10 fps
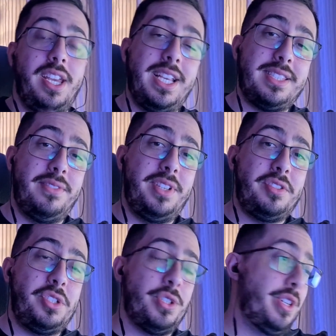Esse
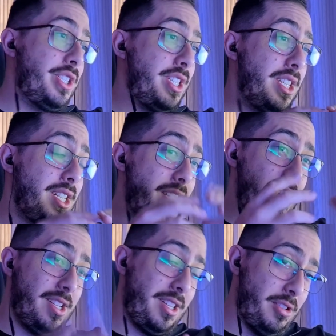vídeo de hoje
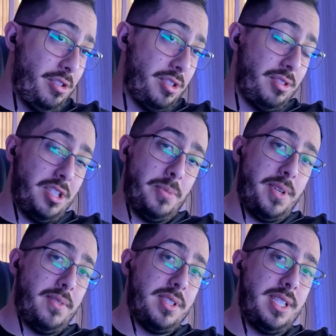que eu tô soltando
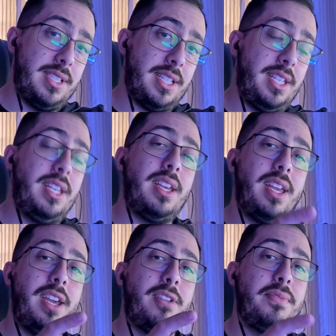pra vocês aqui
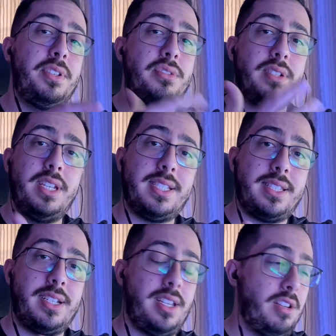é um vídeo extra,